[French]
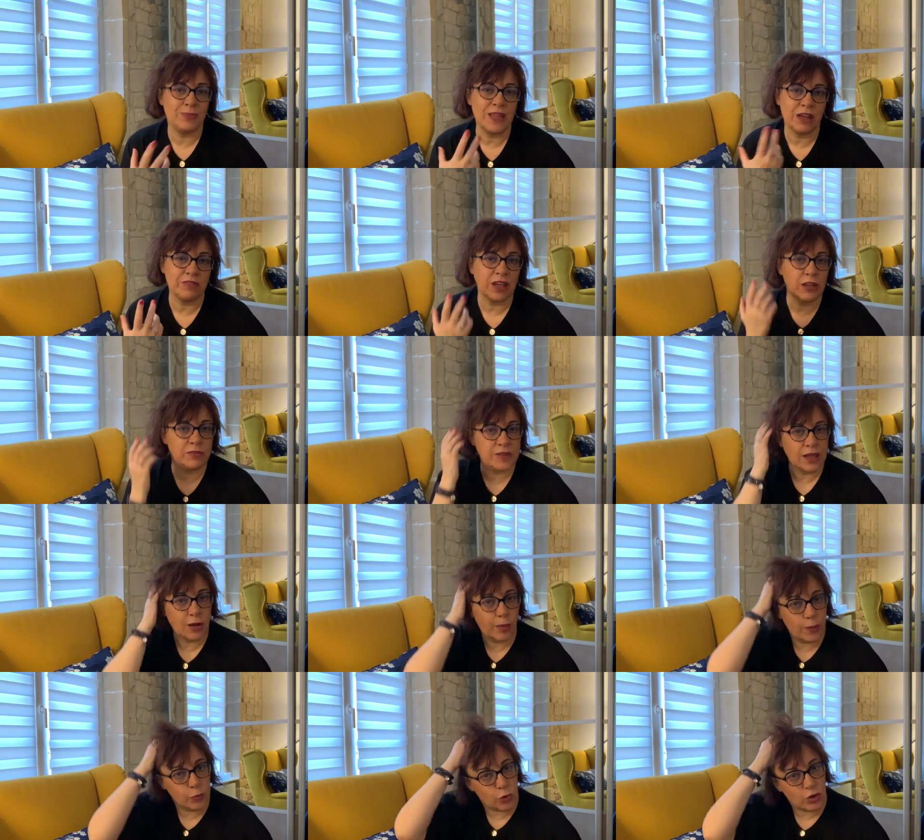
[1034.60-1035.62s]
vérifier quand
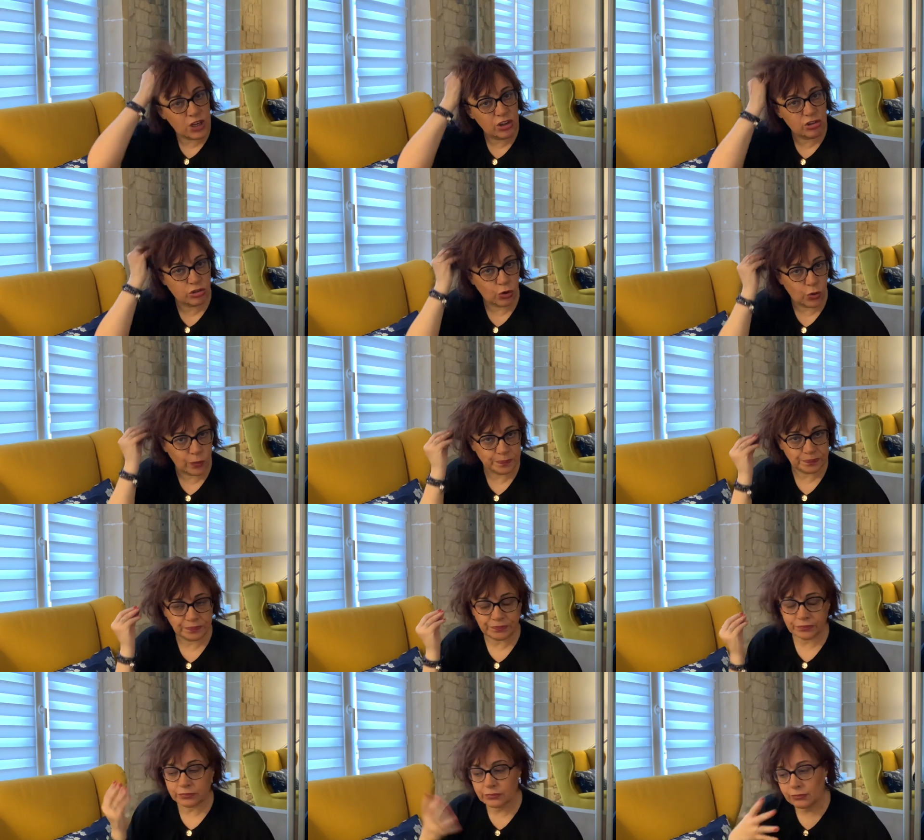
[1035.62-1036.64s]
même que les gens
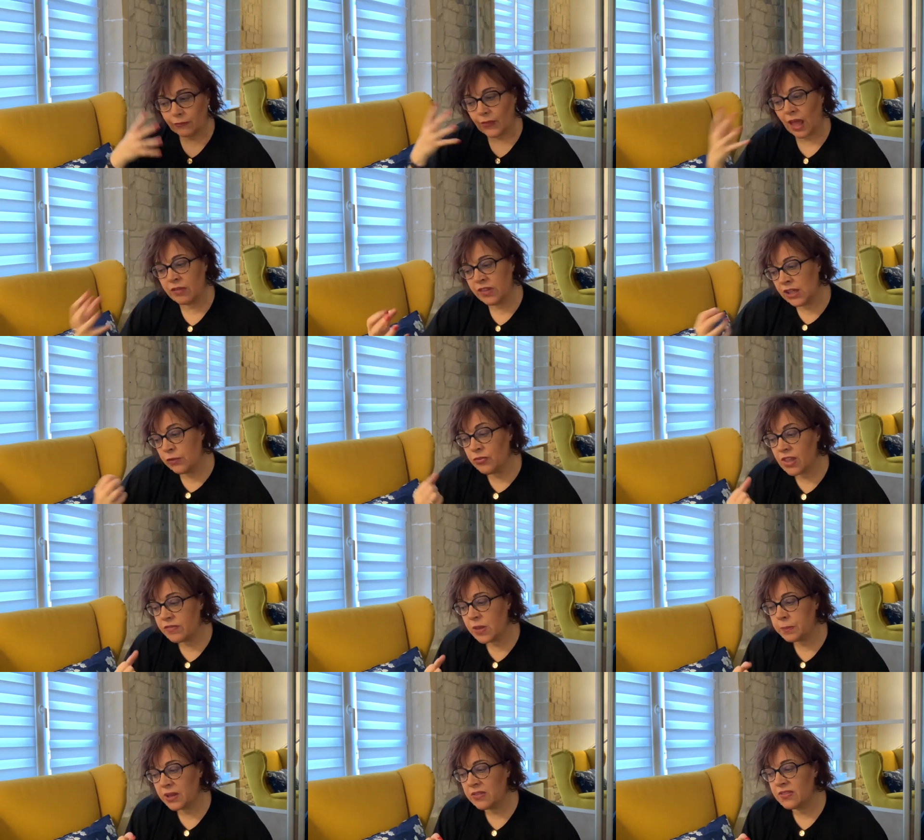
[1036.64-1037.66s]
avec qui vous
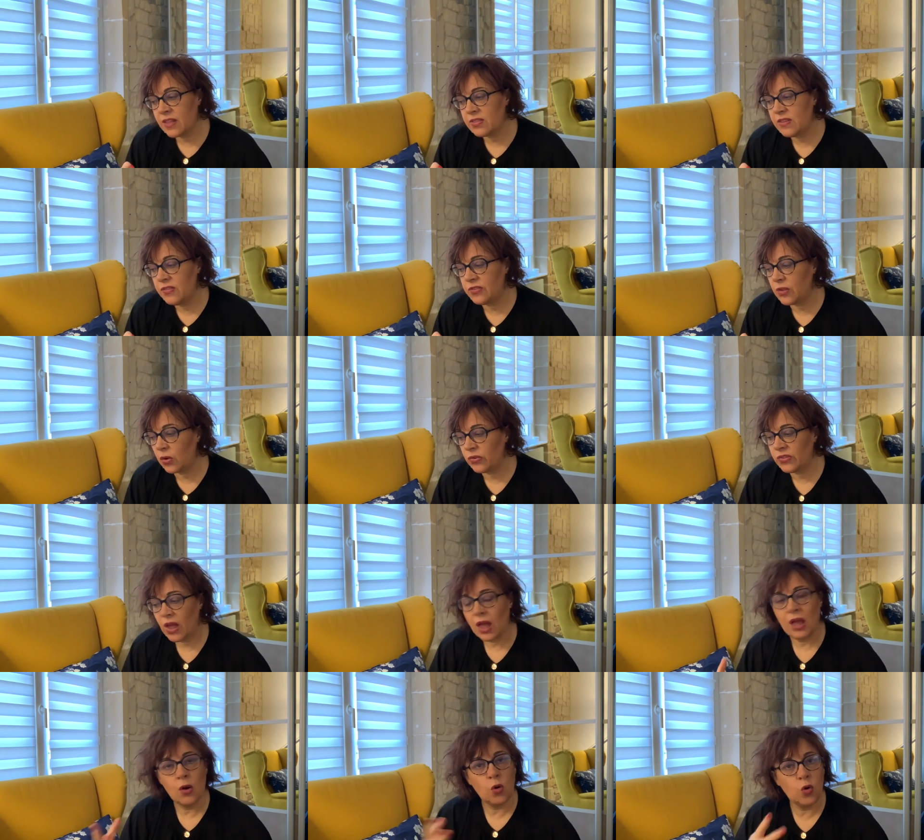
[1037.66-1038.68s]
aviez pris cette distance
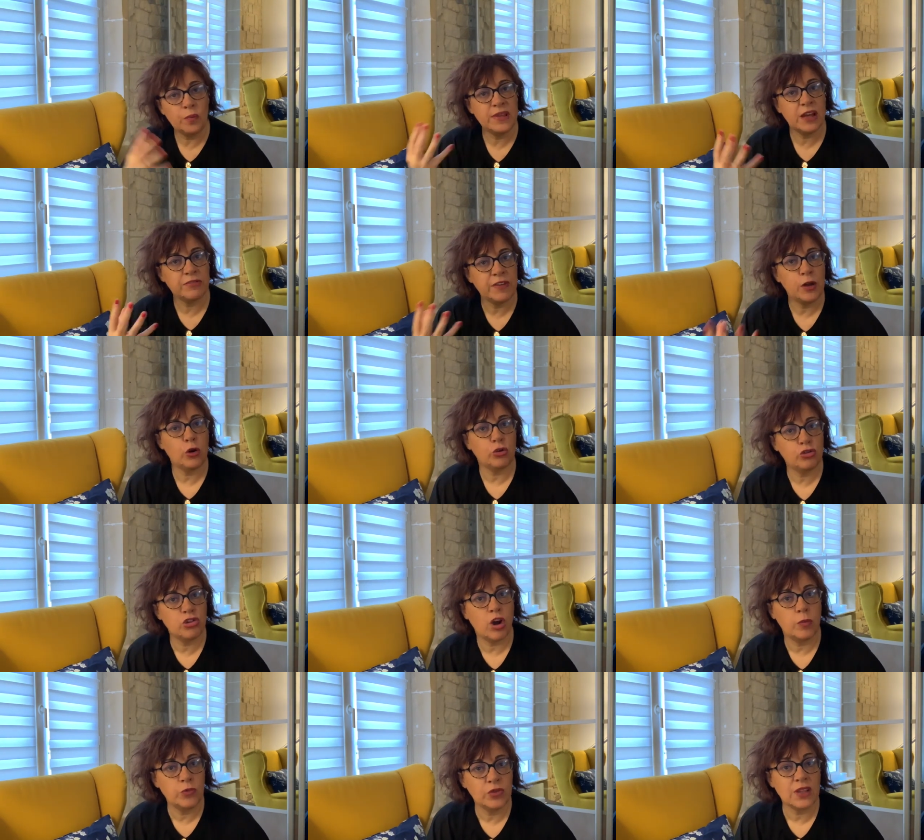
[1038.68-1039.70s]
ont bien fait leur
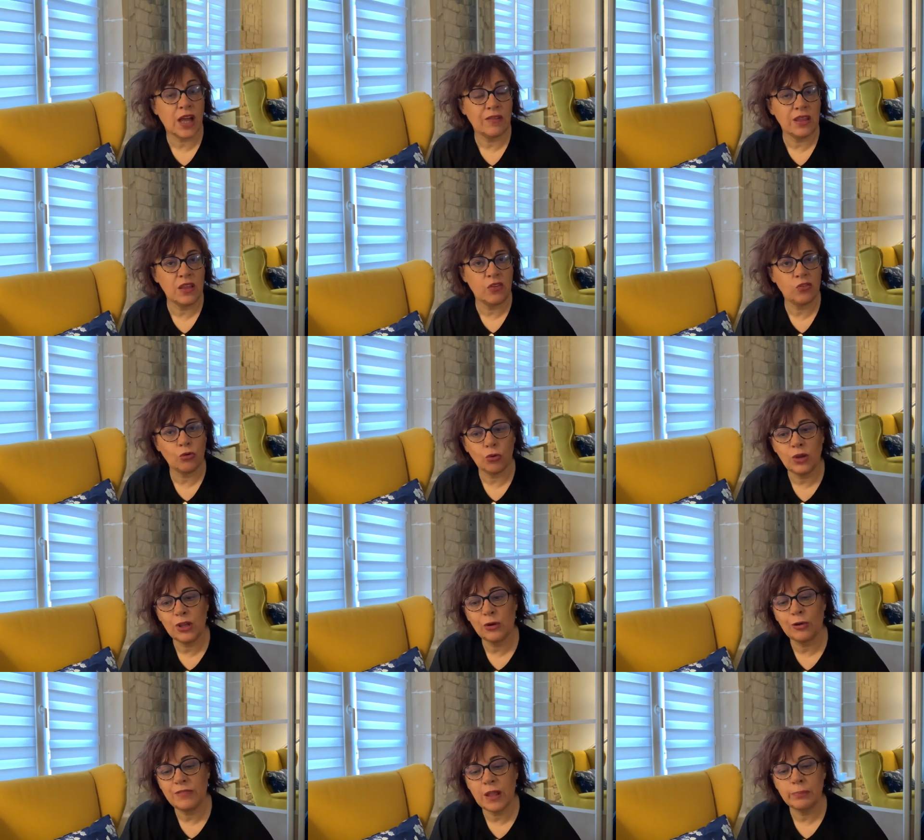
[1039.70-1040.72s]
job de travailler sur eux et
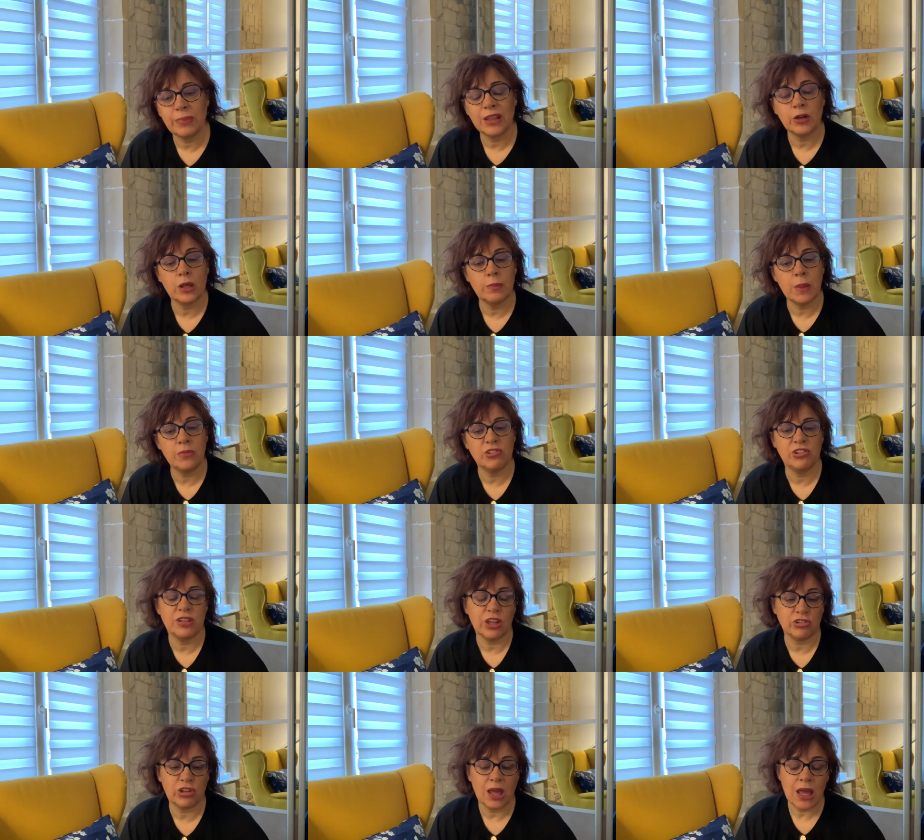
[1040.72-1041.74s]
qu'ils ne reviennent pas dans les mêmes
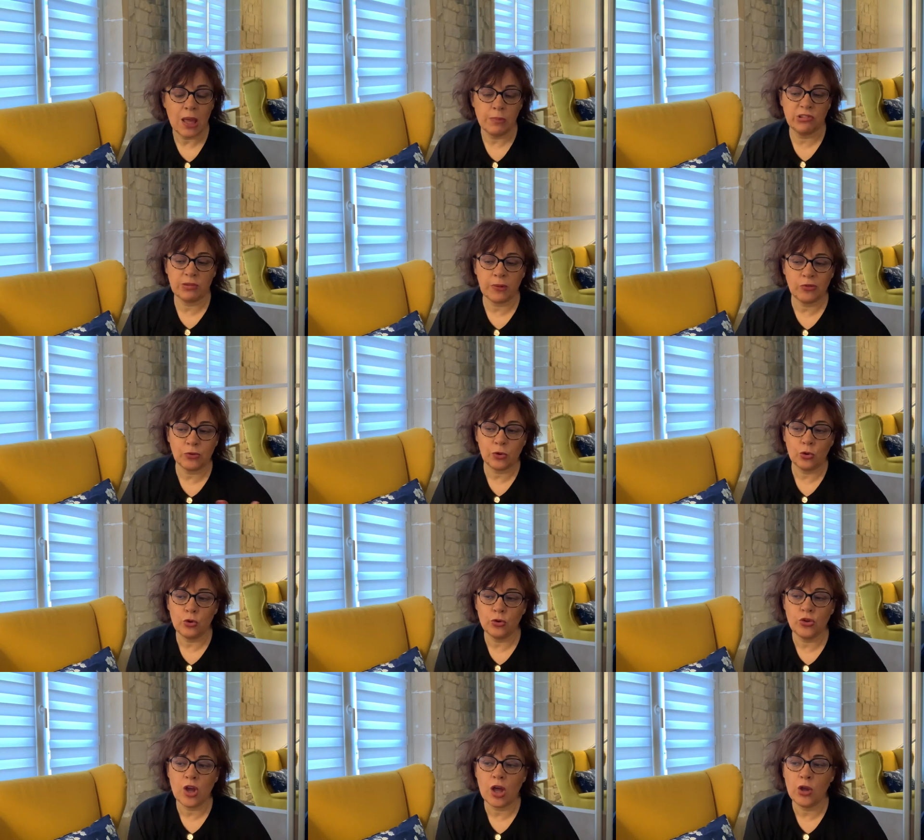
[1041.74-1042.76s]
énergies. J'ai l'impression que
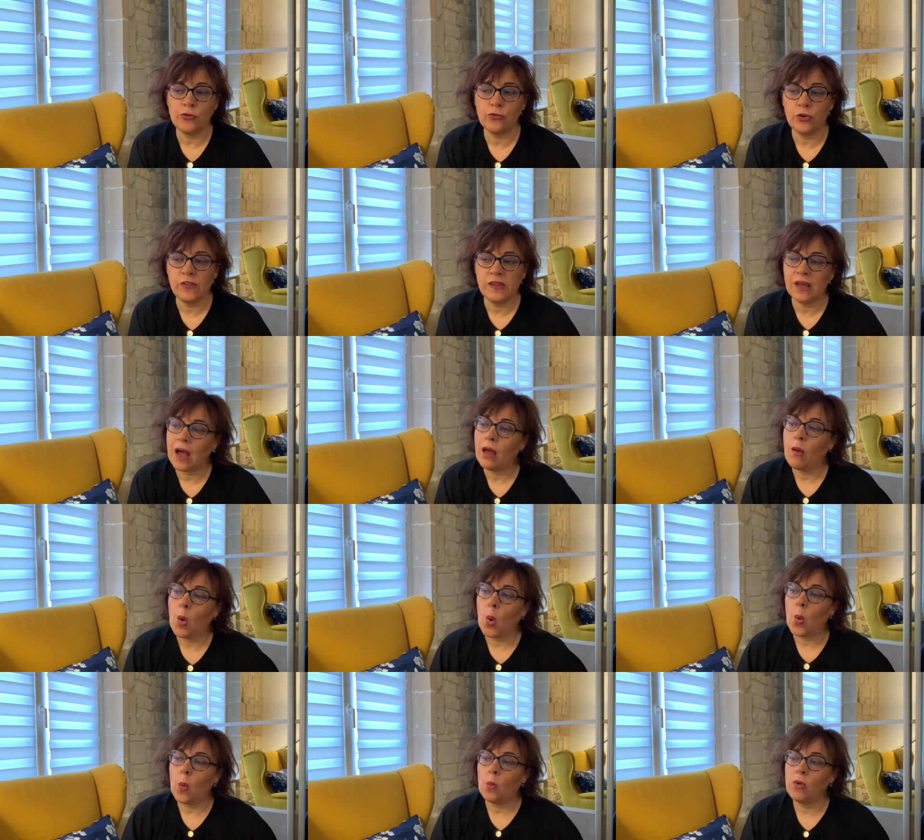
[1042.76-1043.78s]
le deuil veut dire
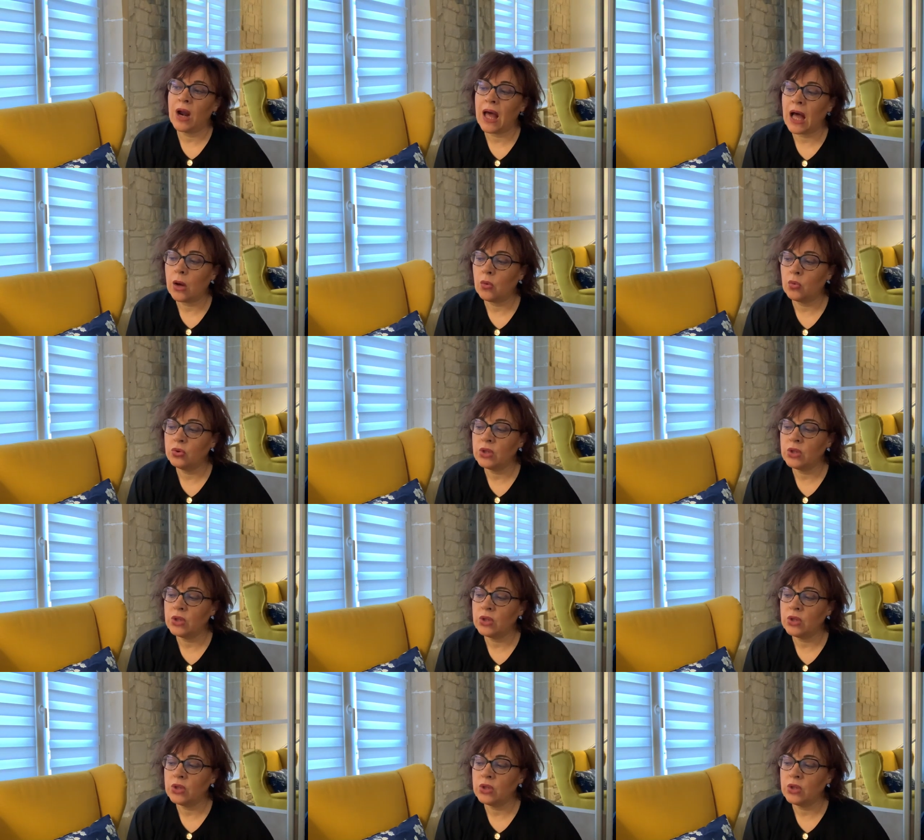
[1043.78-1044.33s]
voilà,